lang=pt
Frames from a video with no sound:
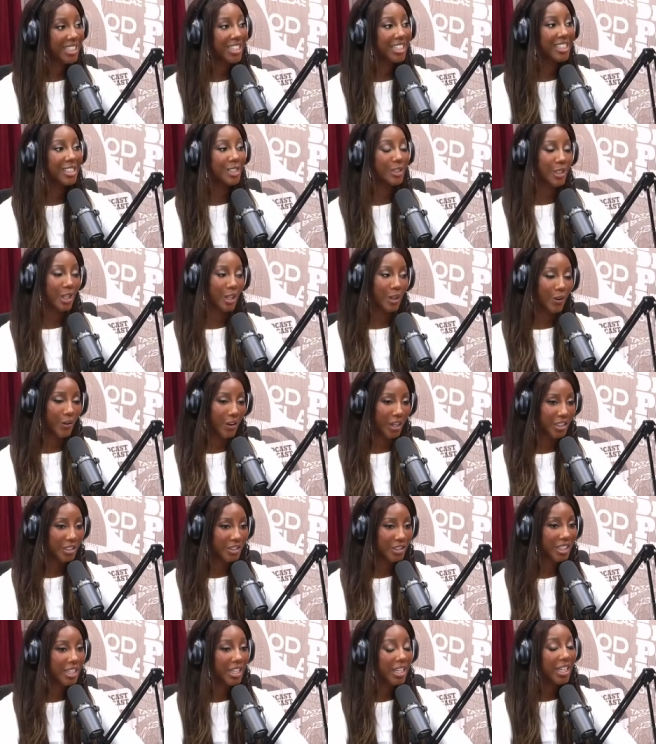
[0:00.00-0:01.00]
Isso, é
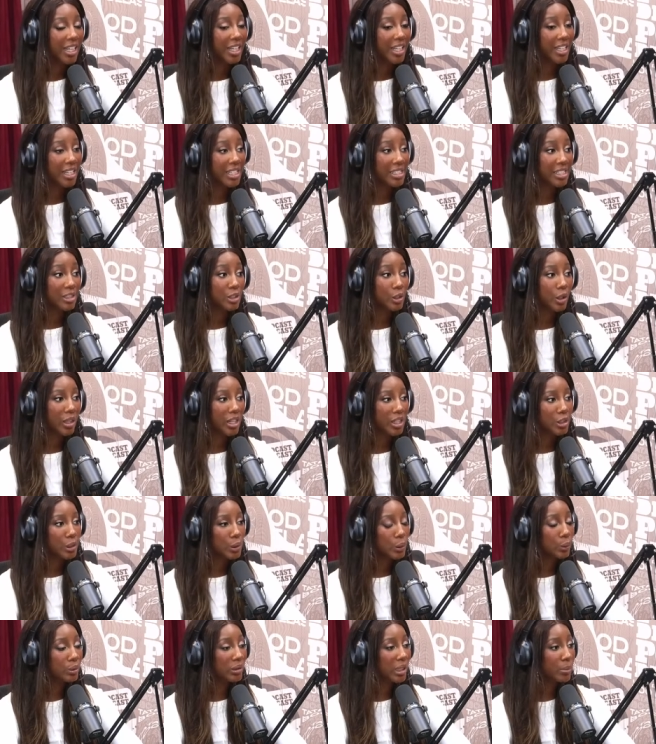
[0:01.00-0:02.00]
longe. e assim, Zona
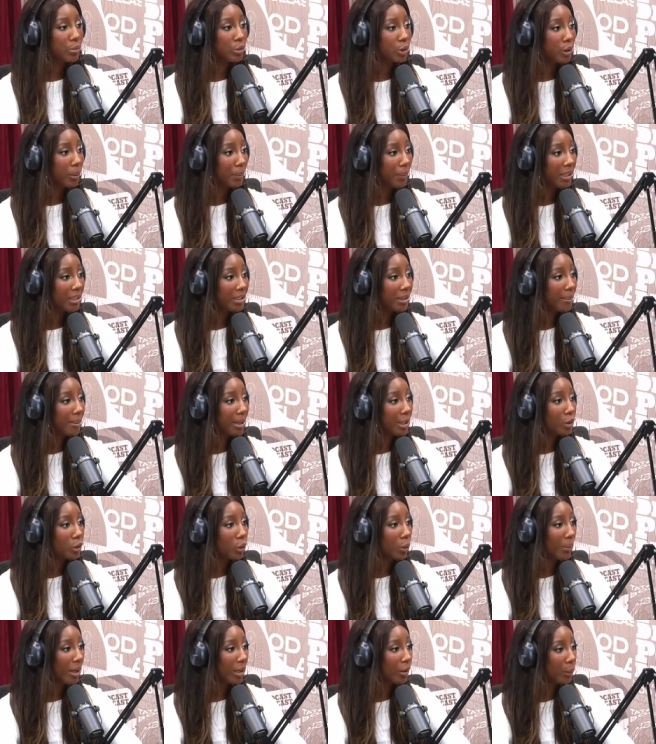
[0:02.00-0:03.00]
Sul tem muito apartamento
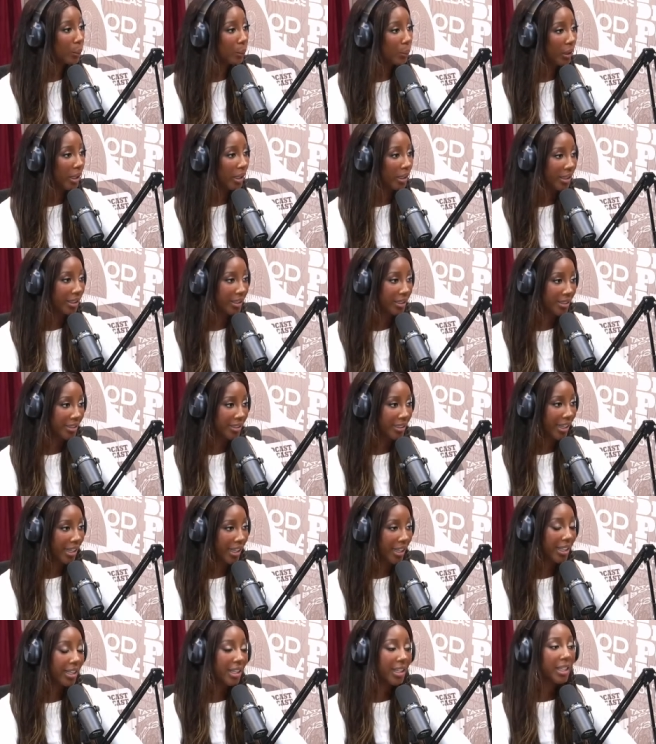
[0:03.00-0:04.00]
cobertura,
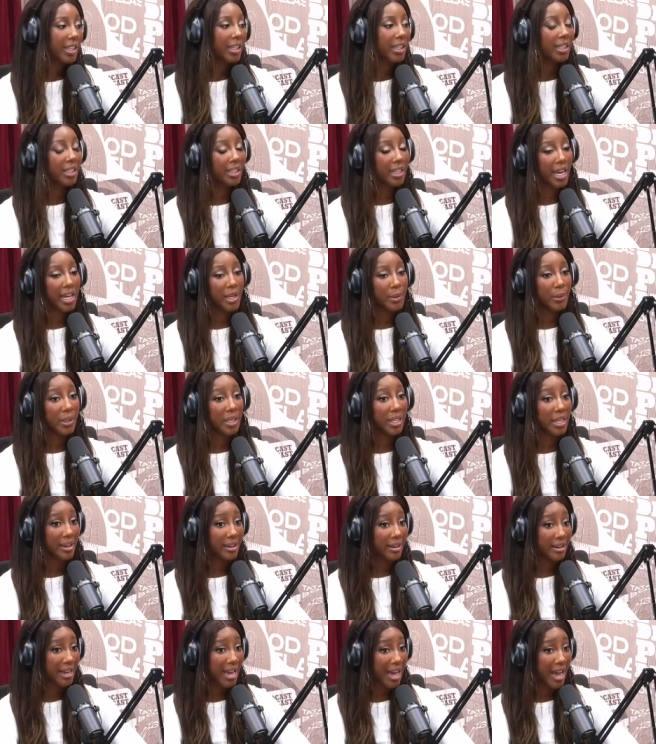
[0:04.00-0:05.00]
né? E aí eu
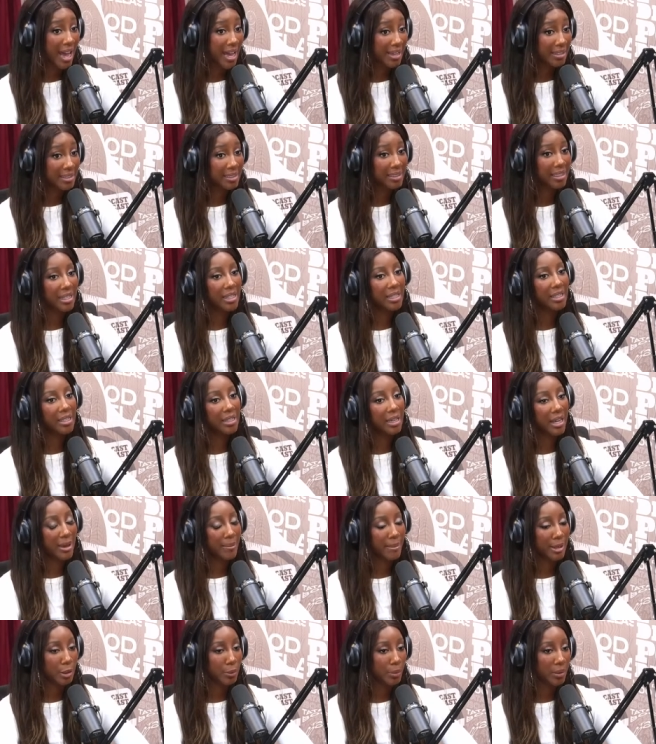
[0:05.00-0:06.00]
queria casa e é
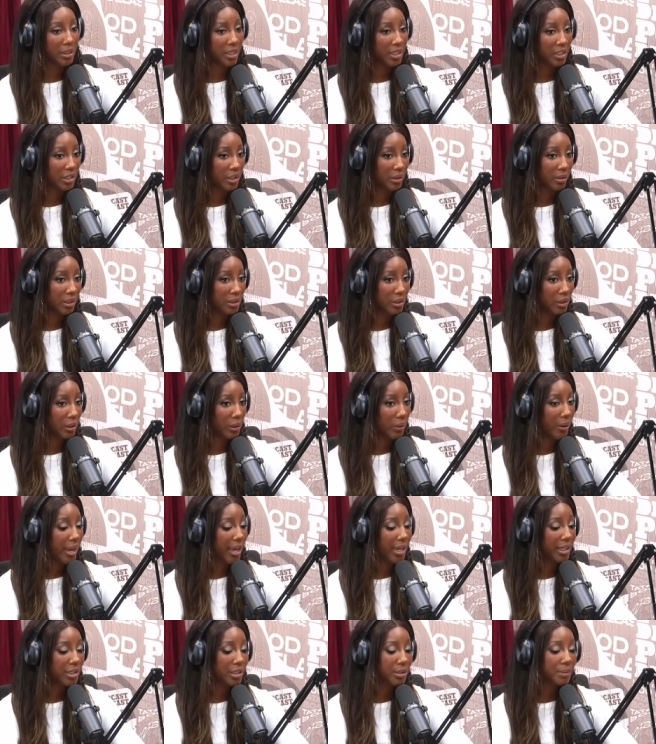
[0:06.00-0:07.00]
mais para a região da Zona
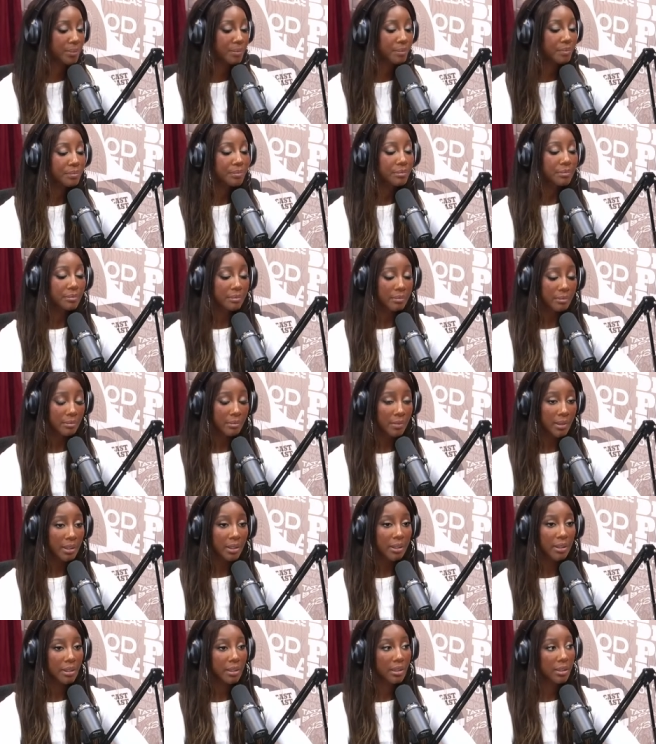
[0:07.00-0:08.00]
Oeste. Que é tá, da
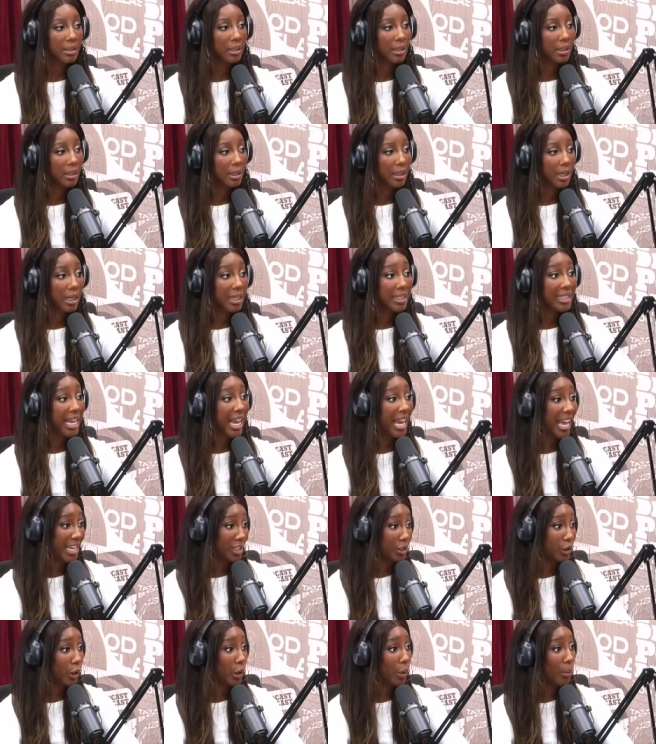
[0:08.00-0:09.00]
Barra, assim, né?
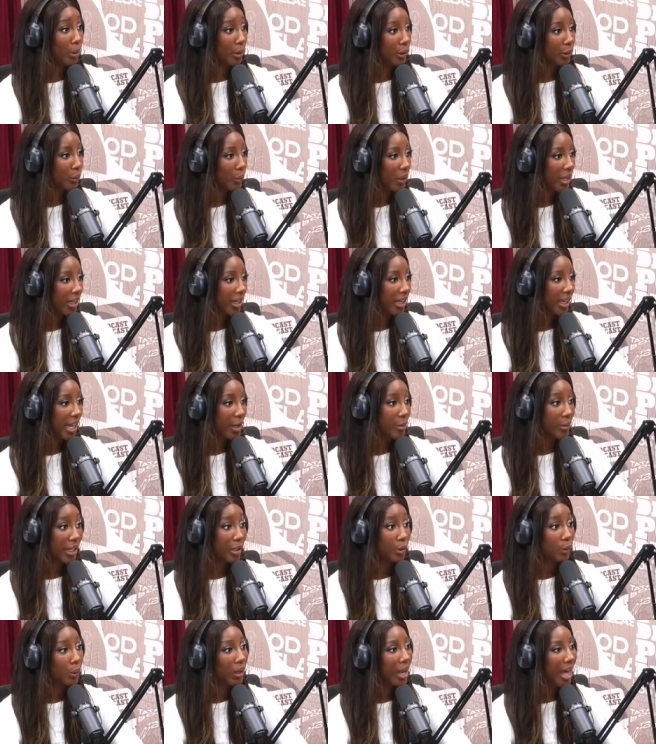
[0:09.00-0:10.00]
É, só que eu moro no Recreio,
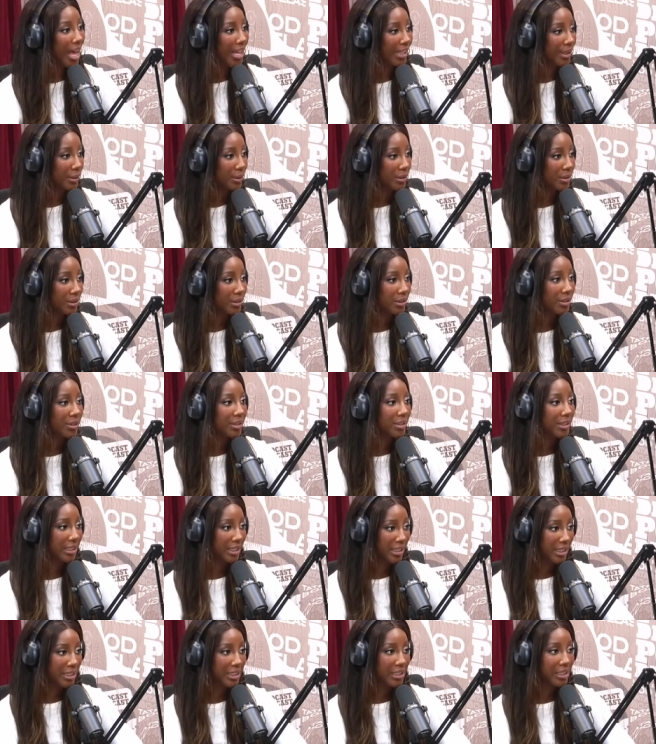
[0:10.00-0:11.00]
que é do lado. Tá,
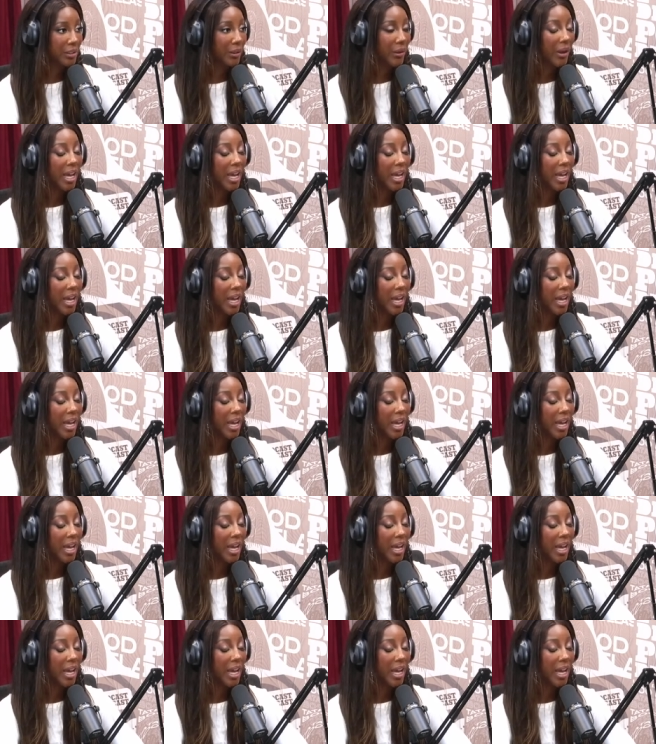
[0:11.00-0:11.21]
sei. Isso.